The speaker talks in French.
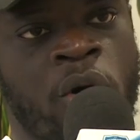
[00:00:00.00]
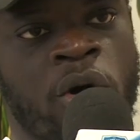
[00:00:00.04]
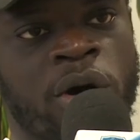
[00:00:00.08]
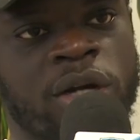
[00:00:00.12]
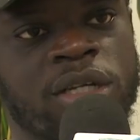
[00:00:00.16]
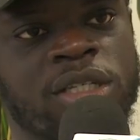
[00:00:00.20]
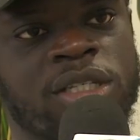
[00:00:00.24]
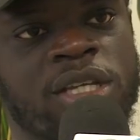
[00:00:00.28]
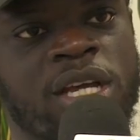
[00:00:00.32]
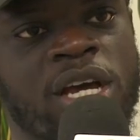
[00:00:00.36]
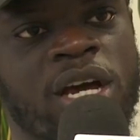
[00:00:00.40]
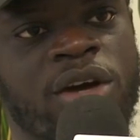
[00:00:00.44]
en
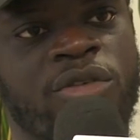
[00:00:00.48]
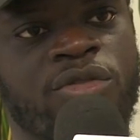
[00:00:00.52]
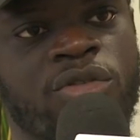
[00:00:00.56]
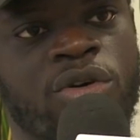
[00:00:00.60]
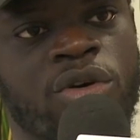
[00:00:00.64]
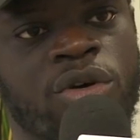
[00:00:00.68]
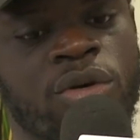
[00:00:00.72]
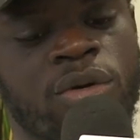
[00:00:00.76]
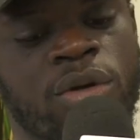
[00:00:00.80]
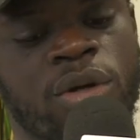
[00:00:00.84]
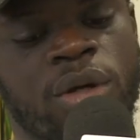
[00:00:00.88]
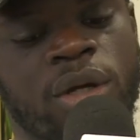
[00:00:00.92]
réserve,
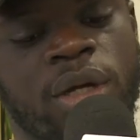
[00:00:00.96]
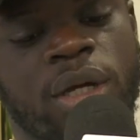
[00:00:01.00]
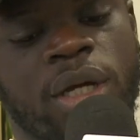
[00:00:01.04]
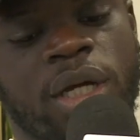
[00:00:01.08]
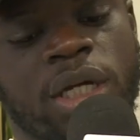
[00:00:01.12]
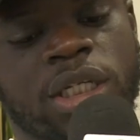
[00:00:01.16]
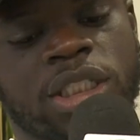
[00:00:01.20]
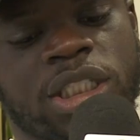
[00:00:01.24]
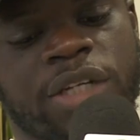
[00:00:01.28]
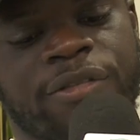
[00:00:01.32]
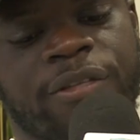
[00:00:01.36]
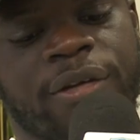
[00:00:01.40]
euh,
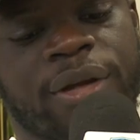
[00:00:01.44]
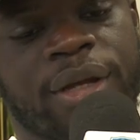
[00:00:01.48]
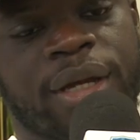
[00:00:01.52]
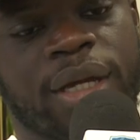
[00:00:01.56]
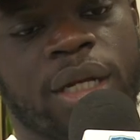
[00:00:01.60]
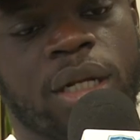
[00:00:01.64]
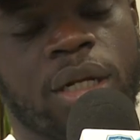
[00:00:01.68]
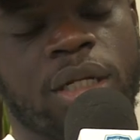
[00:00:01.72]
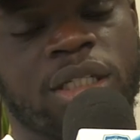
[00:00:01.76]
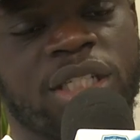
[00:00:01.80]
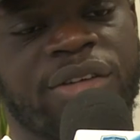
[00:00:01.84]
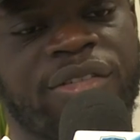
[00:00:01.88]

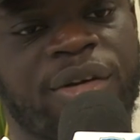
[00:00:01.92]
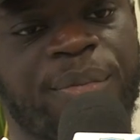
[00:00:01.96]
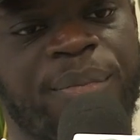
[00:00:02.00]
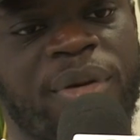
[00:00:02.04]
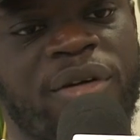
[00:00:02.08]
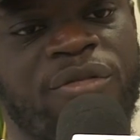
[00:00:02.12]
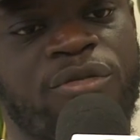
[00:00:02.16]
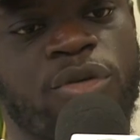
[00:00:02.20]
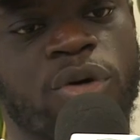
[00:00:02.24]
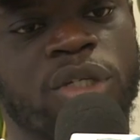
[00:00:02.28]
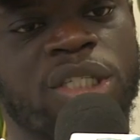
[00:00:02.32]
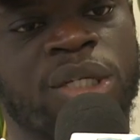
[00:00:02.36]
j'avais j'avais
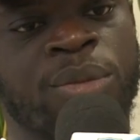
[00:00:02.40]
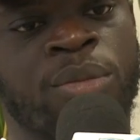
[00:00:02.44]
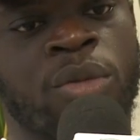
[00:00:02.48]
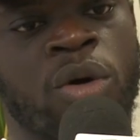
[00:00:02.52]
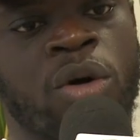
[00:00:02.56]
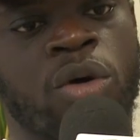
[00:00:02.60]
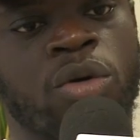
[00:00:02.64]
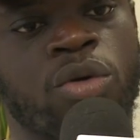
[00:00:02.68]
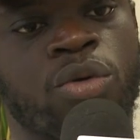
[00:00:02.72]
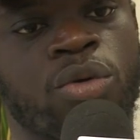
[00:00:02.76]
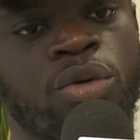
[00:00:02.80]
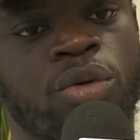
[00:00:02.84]
pas
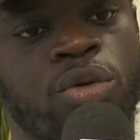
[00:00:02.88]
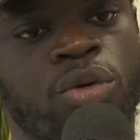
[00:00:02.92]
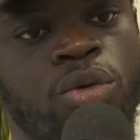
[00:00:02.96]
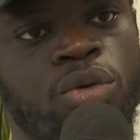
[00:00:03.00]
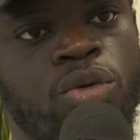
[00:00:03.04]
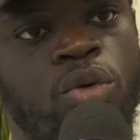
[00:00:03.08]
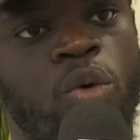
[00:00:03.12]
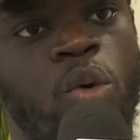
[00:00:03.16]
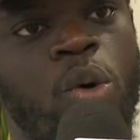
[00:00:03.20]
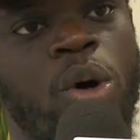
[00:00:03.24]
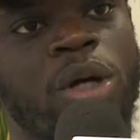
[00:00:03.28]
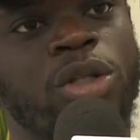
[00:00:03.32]
forcément le,
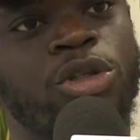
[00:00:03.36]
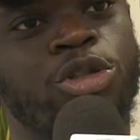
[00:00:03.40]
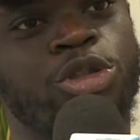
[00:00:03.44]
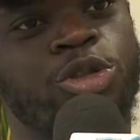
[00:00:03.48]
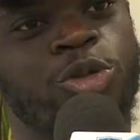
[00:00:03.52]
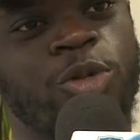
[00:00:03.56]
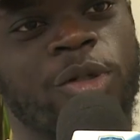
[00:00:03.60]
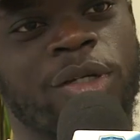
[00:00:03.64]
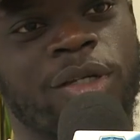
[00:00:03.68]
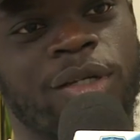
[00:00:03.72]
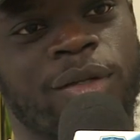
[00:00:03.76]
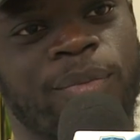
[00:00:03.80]
droit de
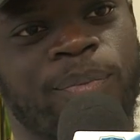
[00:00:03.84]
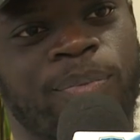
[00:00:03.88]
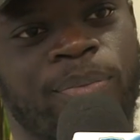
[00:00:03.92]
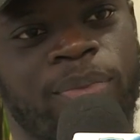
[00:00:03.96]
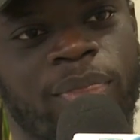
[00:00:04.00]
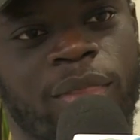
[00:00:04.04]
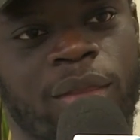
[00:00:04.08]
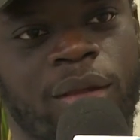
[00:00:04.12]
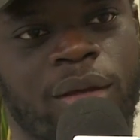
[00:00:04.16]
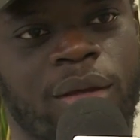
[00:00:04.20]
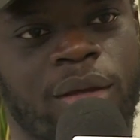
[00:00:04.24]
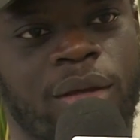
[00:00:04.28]
jouer.
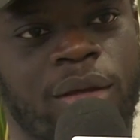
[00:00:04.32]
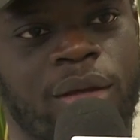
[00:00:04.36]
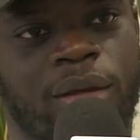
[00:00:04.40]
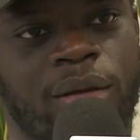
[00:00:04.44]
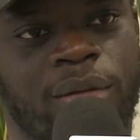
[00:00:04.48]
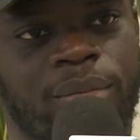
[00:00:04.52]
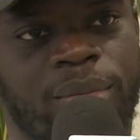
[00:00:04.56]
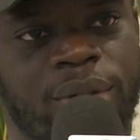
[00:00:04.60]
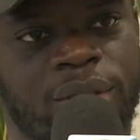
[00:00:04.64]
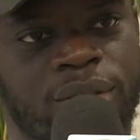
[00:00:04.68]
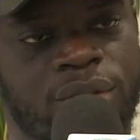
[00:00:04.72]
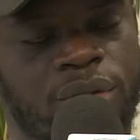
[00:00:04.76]

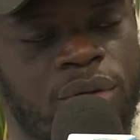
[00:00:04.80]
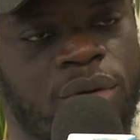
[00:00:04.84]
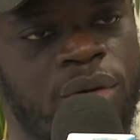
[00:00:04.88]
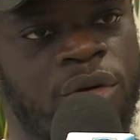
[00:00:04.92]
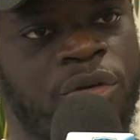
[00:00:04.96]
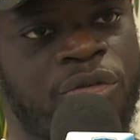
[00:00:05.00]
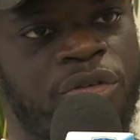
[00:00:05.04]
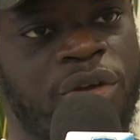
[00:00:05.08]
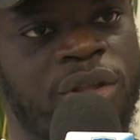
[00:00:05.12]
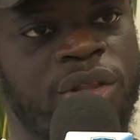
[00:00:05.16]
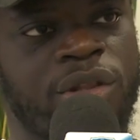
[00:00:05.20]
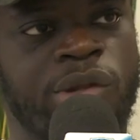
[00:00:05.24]
Parce que,
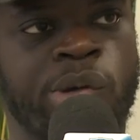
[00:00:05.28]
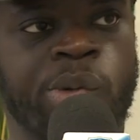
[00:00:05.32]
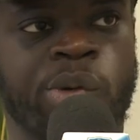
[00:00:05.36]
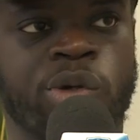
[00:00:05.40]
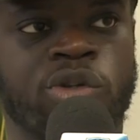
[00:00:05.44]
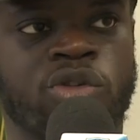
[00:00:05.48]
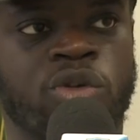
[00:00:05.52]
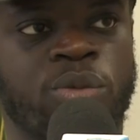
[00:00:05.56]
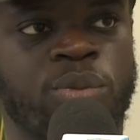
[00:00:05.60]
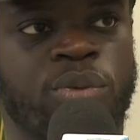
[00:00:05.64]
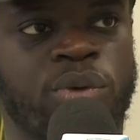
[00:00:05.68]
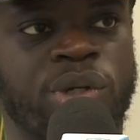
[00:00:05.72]
en fait, Lyon
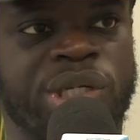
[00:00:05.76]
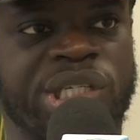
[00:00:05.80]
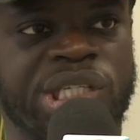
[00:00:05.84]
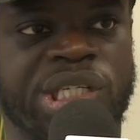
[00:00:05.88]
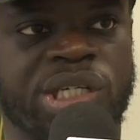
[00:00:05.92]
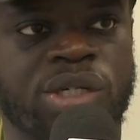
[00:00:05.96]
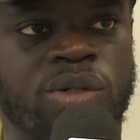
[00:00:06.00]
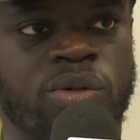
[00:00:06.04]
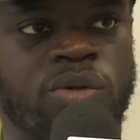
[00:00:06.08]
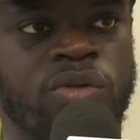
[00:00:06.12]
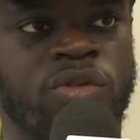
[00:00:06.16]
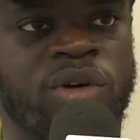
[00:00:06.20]
est zone
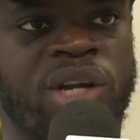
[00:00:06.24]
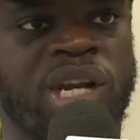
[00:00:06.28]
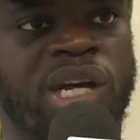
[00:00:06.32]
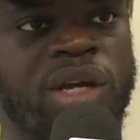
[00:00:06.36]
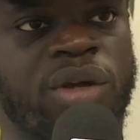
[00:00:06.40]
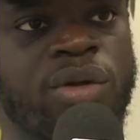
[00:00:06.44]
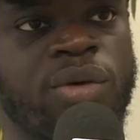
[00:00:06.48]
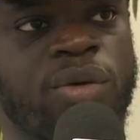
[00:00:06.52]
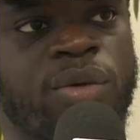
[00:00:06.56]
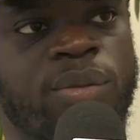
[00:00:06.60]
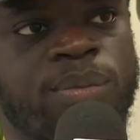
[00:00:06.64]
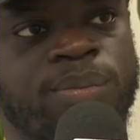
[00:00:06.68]
politique ou voilà
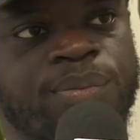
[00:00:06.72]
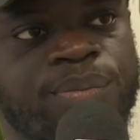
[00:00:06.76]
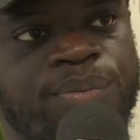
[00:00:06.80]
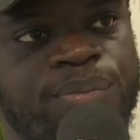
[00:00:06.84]
que,